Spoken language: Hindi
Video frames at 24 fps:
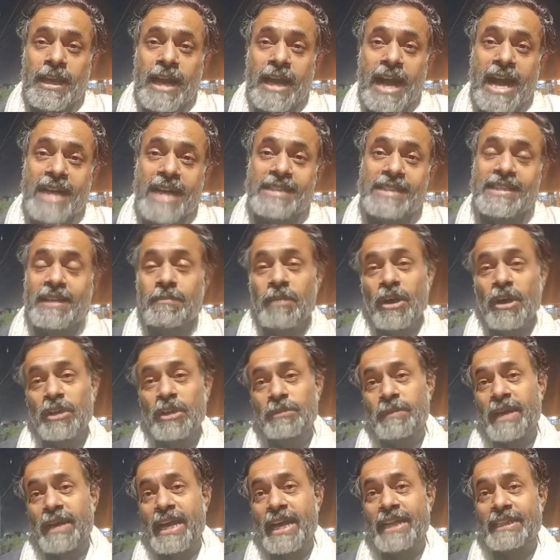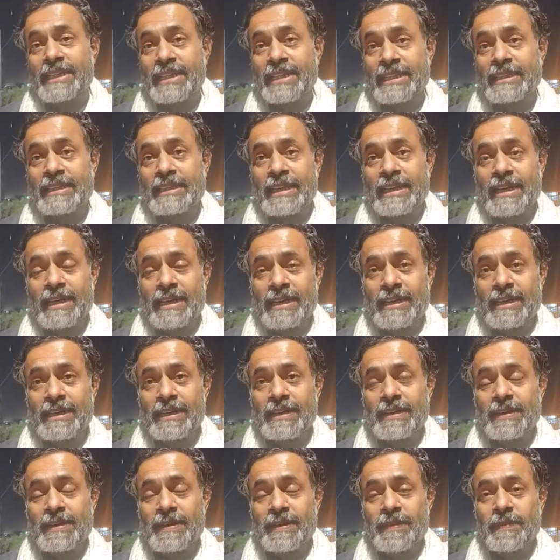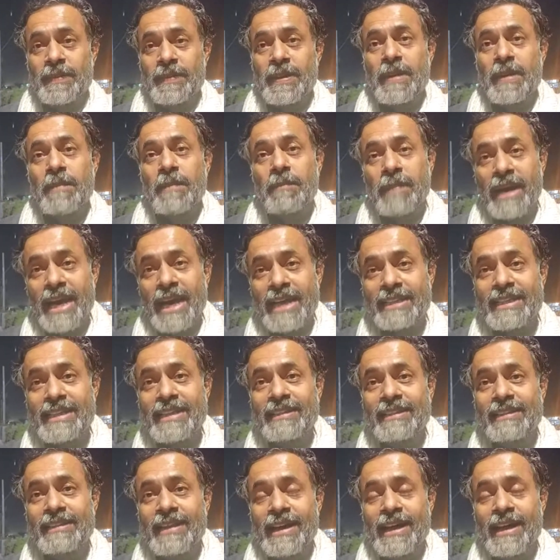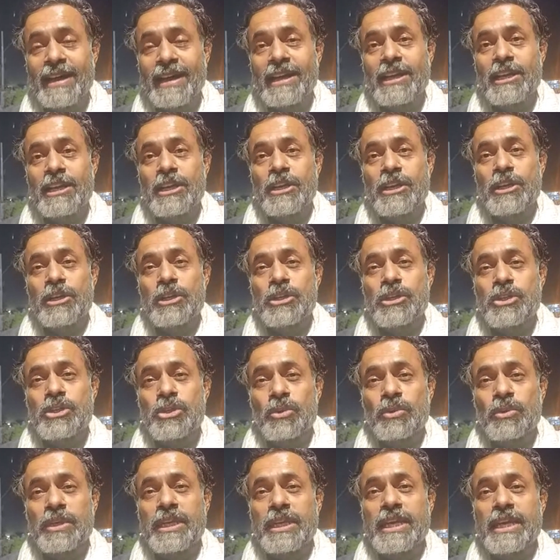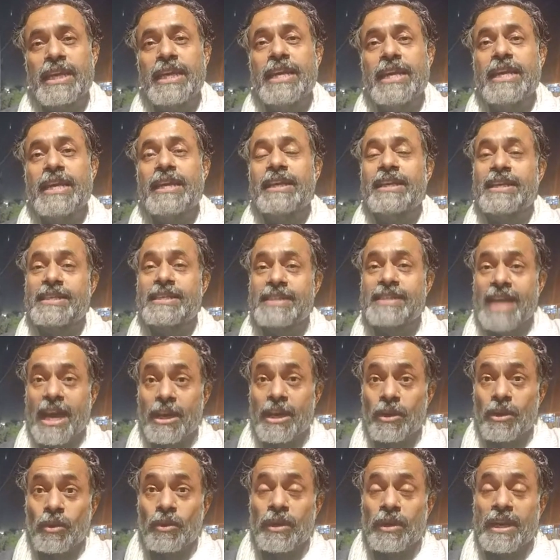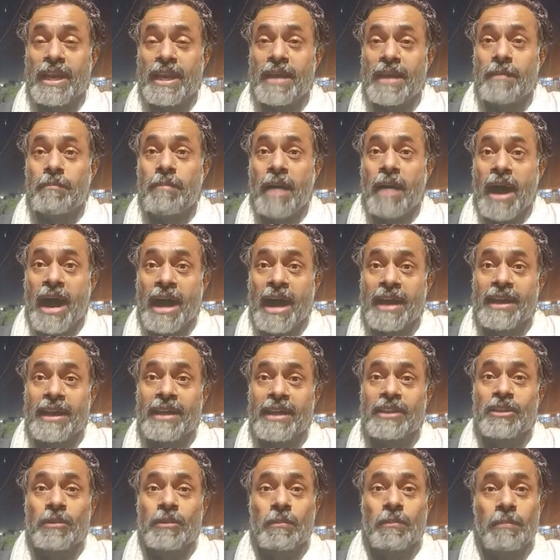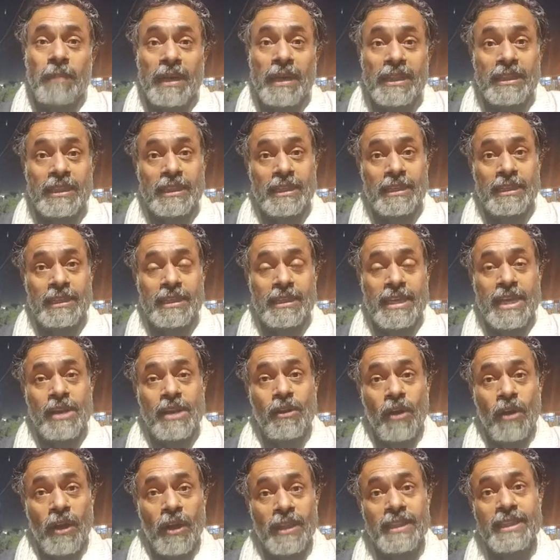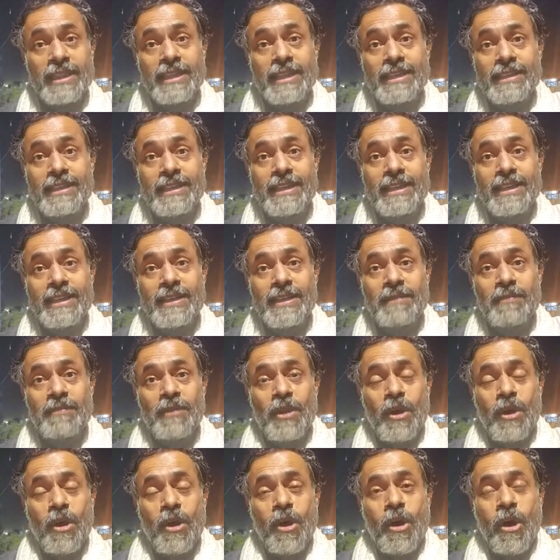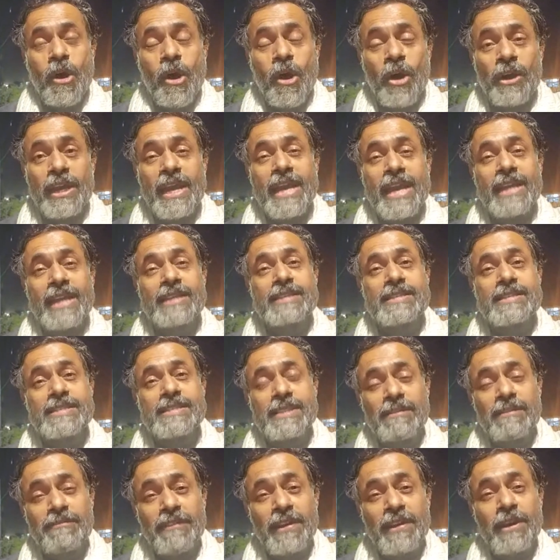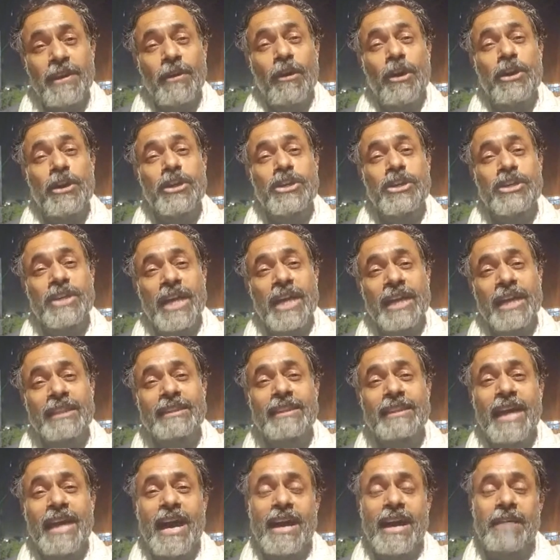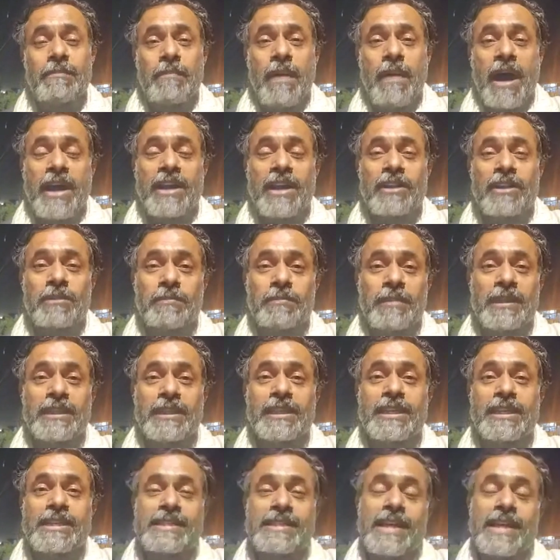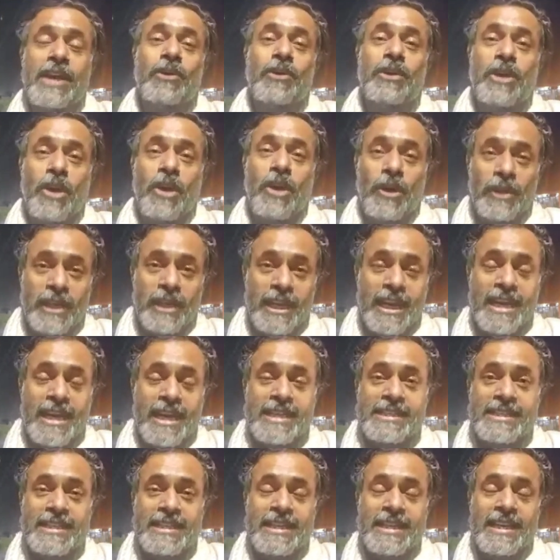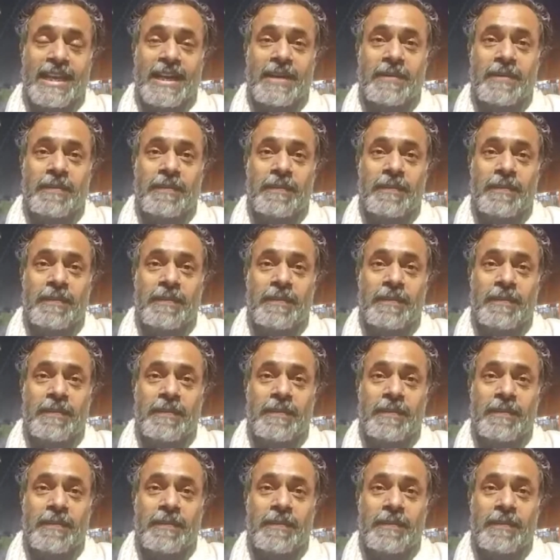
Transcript: आज एक बहुत बड़ा दिन था बड़ा दिन था क्योंकि किसानों ने भारत बंद की कॉल दी थी और एक सफल और शानदार भारत बंद किसानों ने ऑर्गेनाइज किया